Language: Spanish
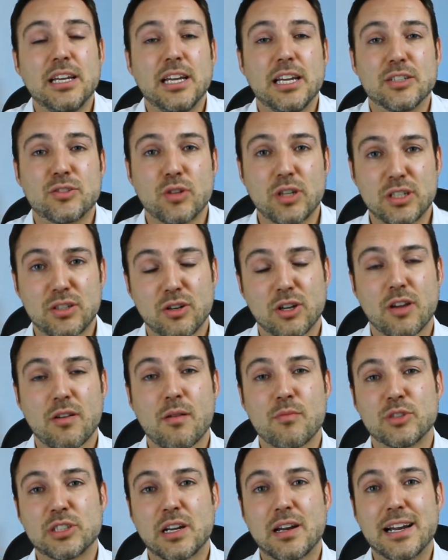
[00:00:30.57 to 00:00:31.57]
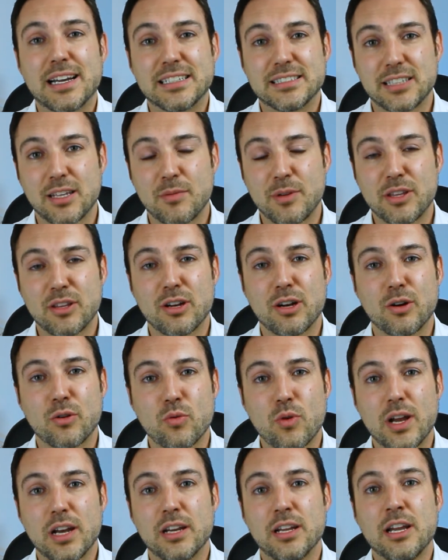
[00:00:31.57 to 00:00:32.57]
Eso es lo que vamos a ver en este vídeo en el
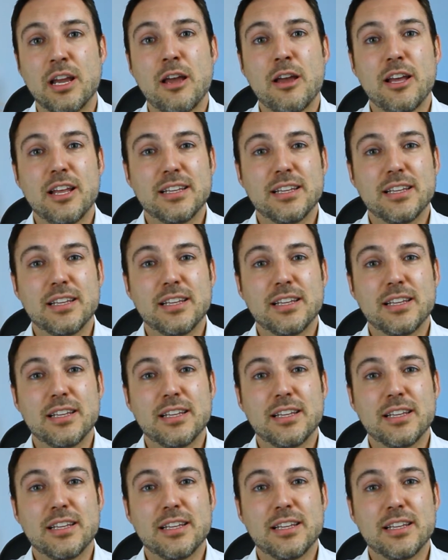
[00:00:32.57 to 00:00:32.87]
cual